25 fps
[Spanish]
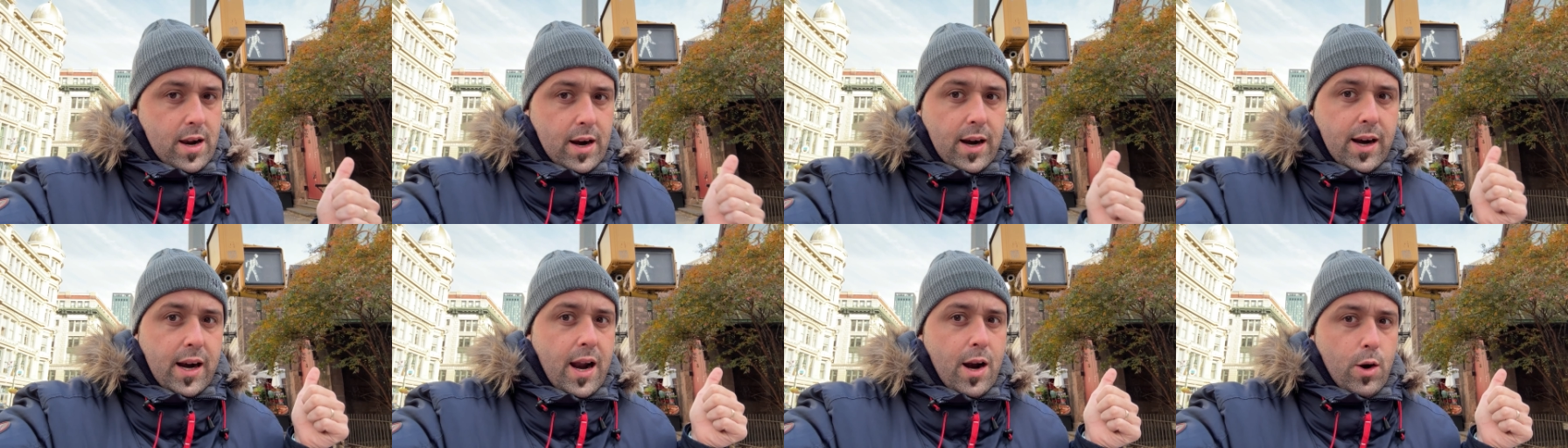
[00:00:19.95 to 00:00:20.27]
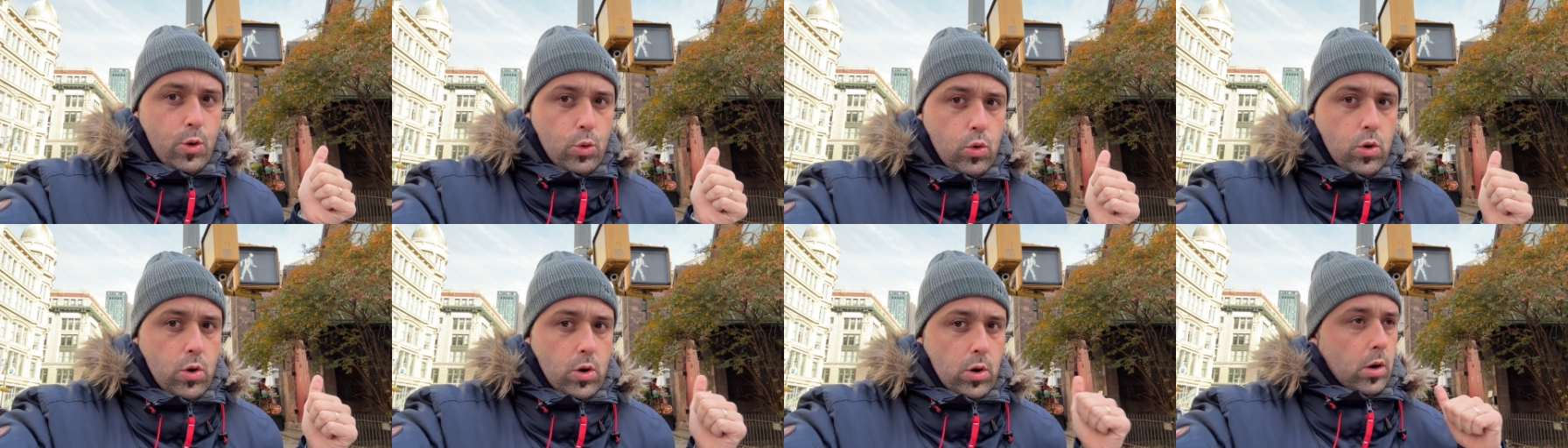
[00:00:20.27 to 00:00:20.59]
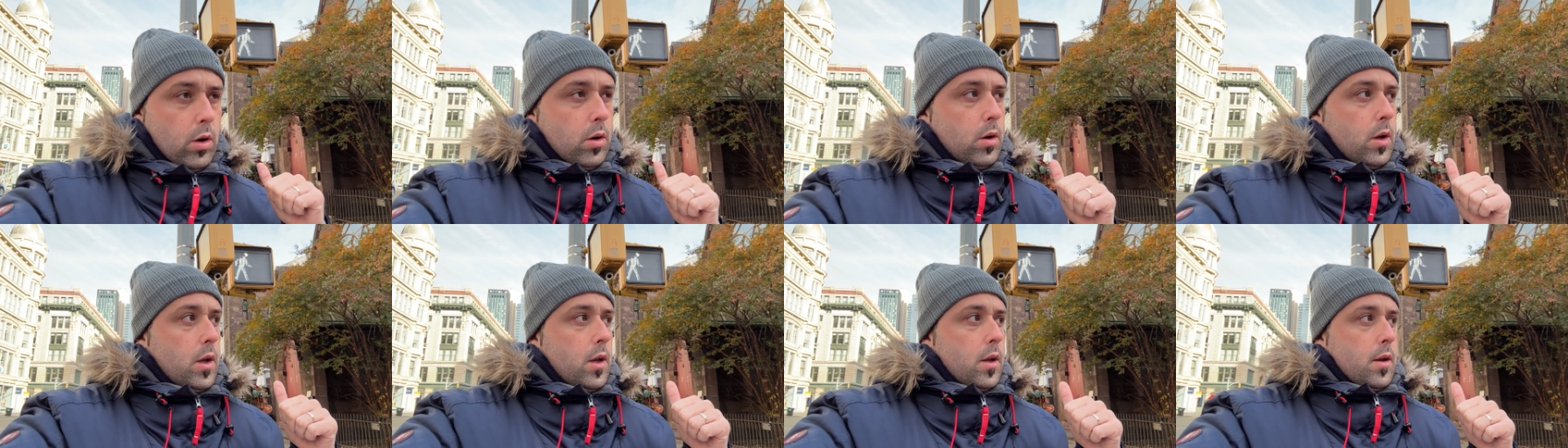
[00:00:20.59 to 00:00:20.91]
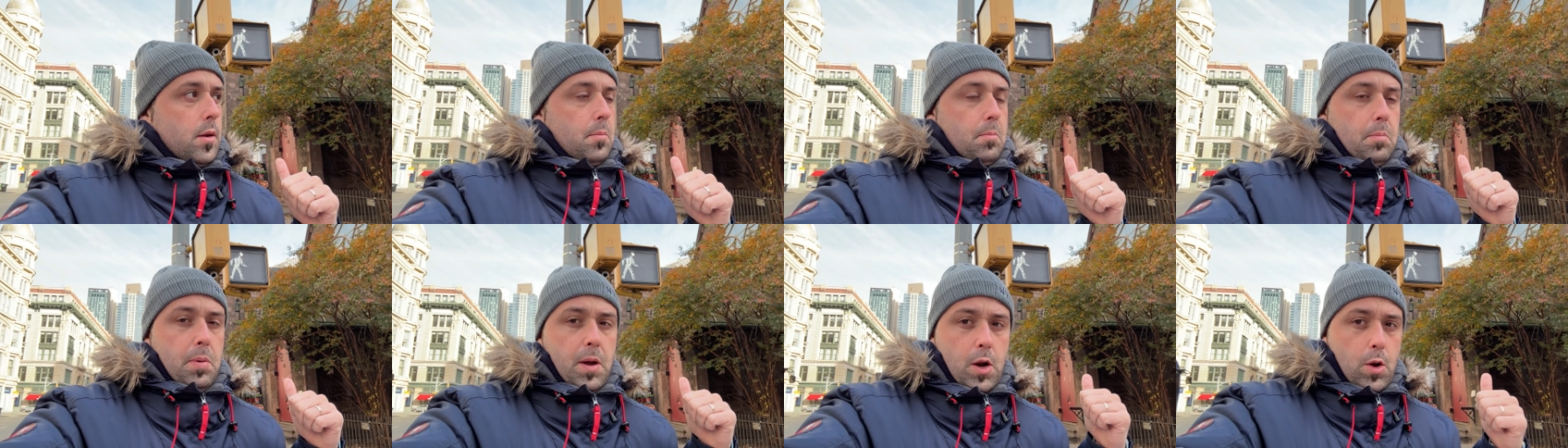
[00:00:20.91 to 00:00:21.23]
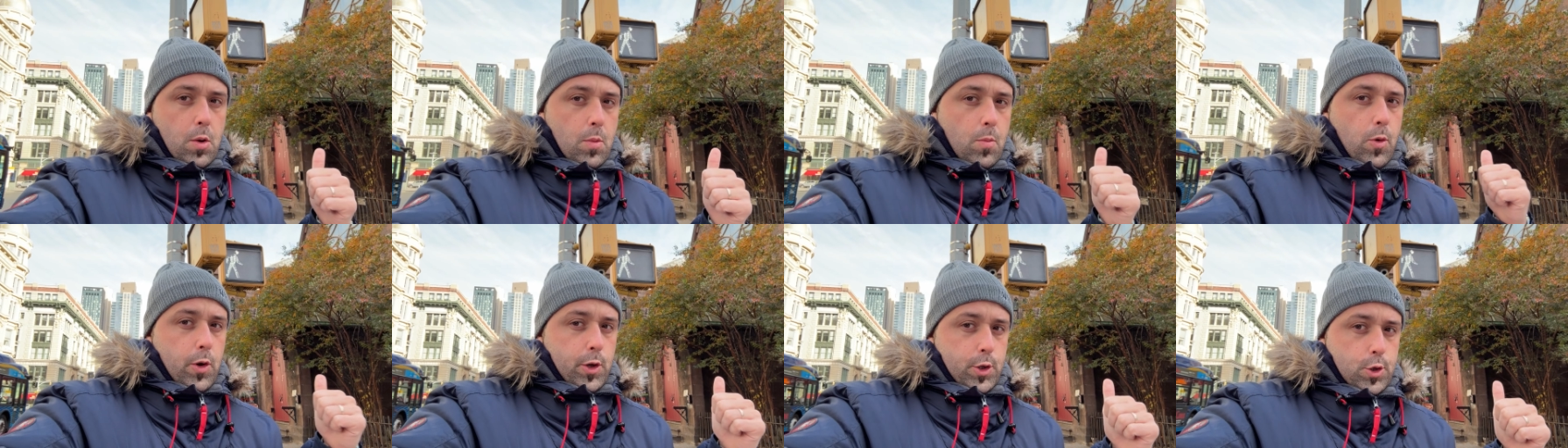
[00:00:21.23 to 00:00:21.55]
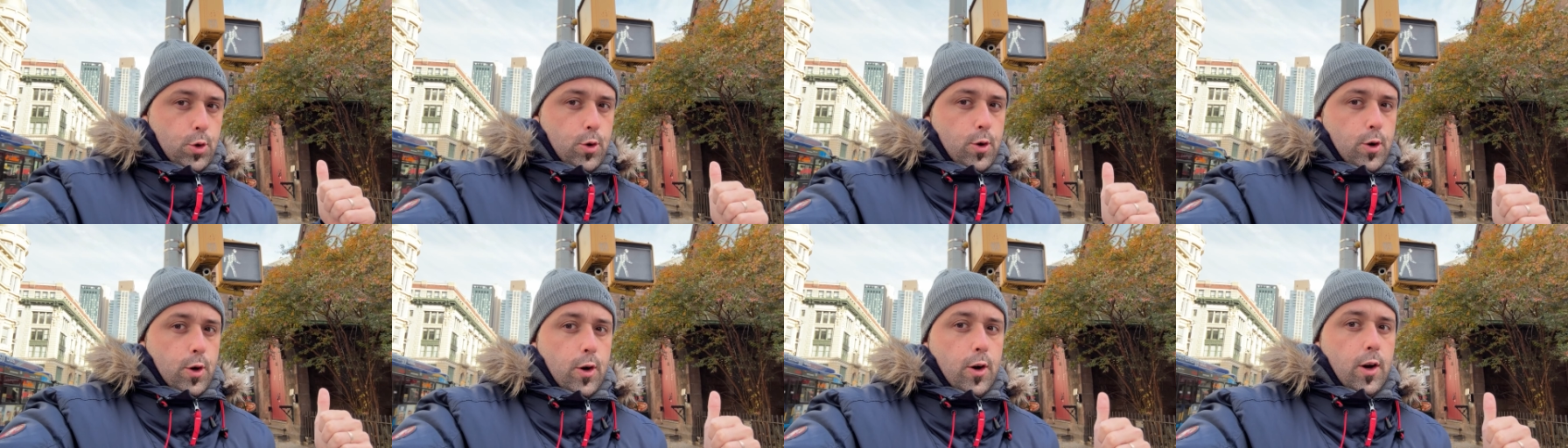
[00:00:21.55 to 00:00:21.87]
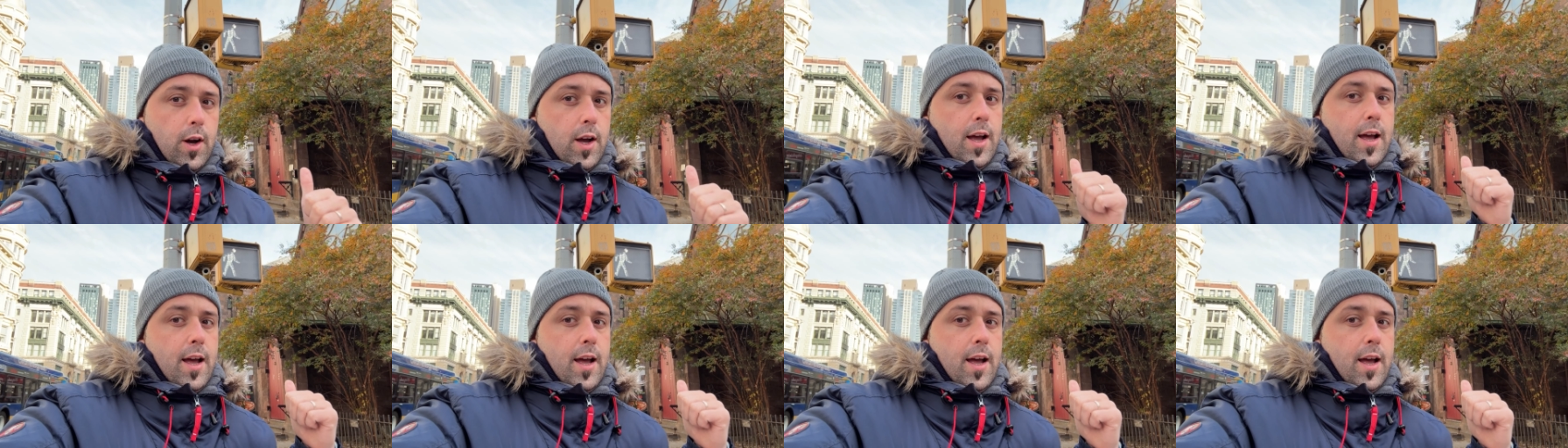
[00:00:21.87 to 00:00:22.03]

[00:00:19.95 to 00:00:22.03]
raruno, pero muy chulo.